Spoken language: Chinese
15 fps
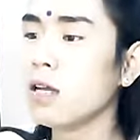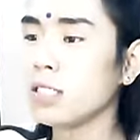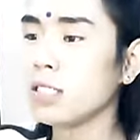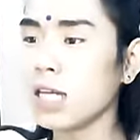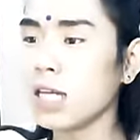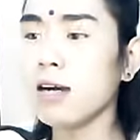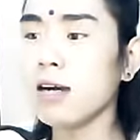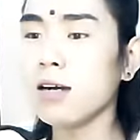
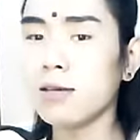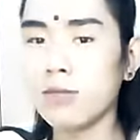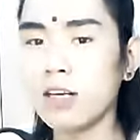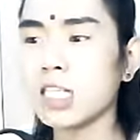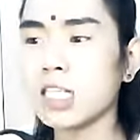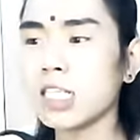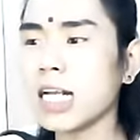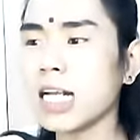将能
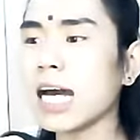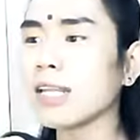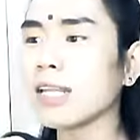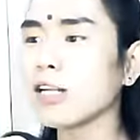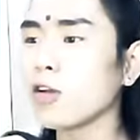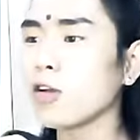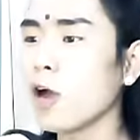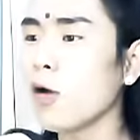杀得了
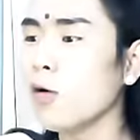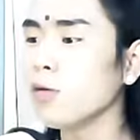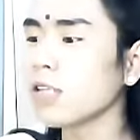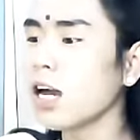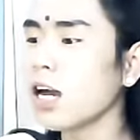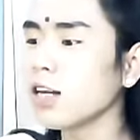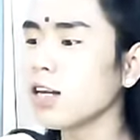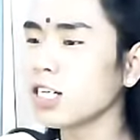袁弘。”
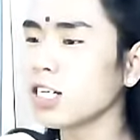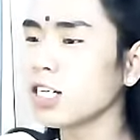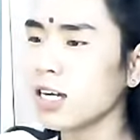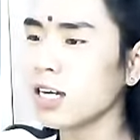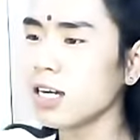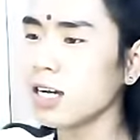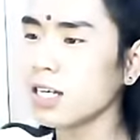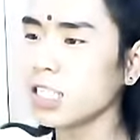当时这
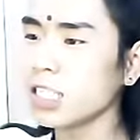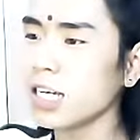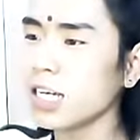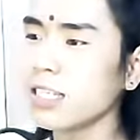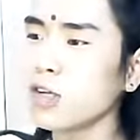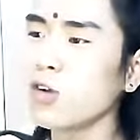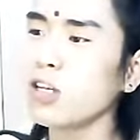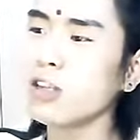个姜子牙
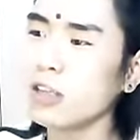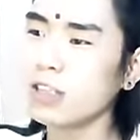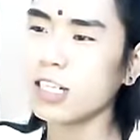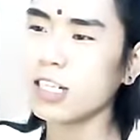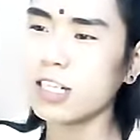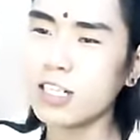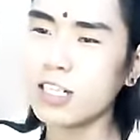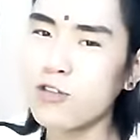
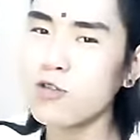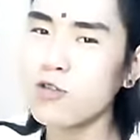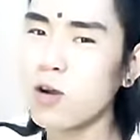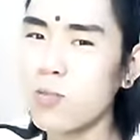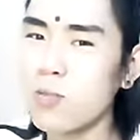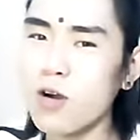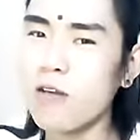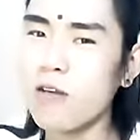说：“师傅，
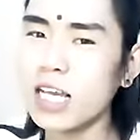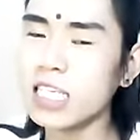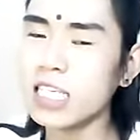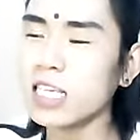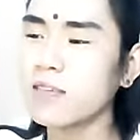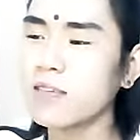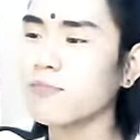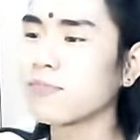我不玩微
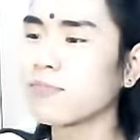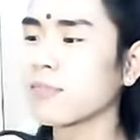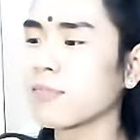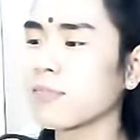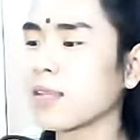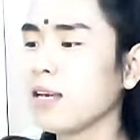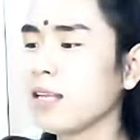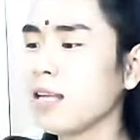信，
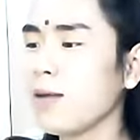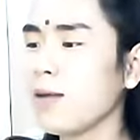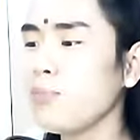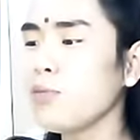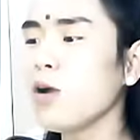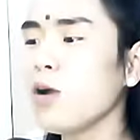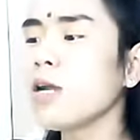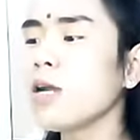啊，
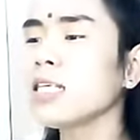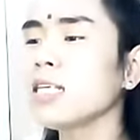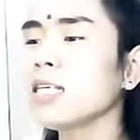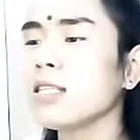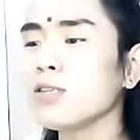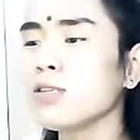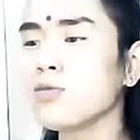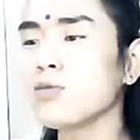不玩微
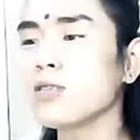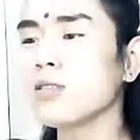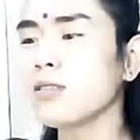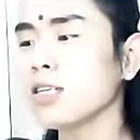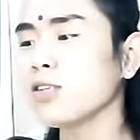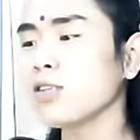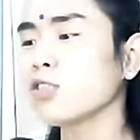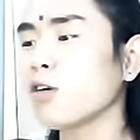信，那就
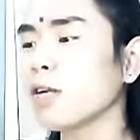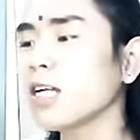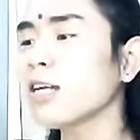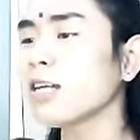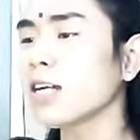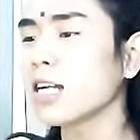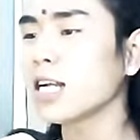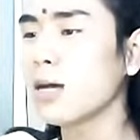那就找
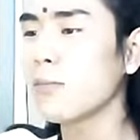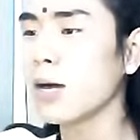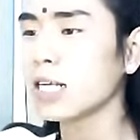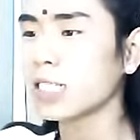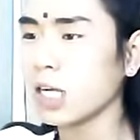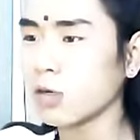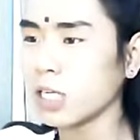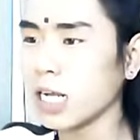另一个人
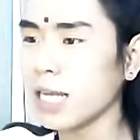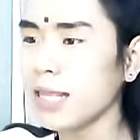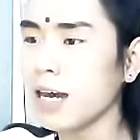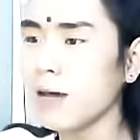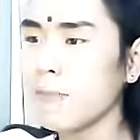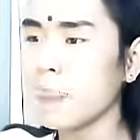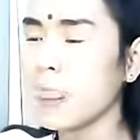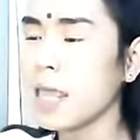吧。找谁
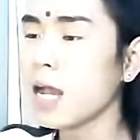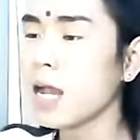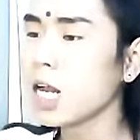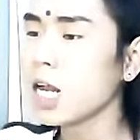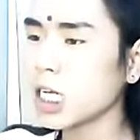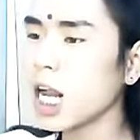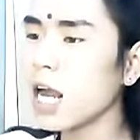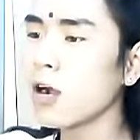呢？
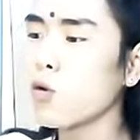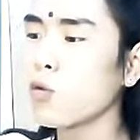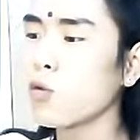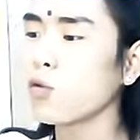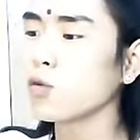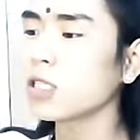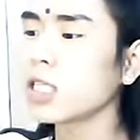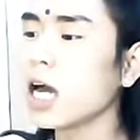上
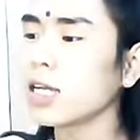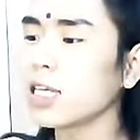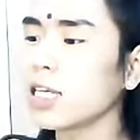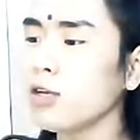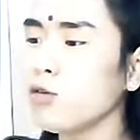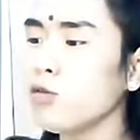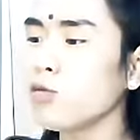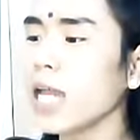古大
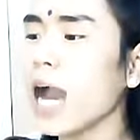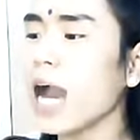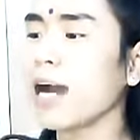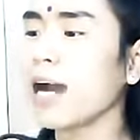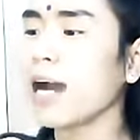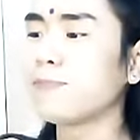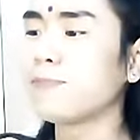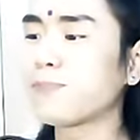仙路
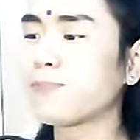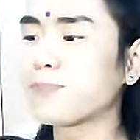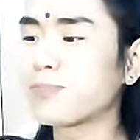亚。”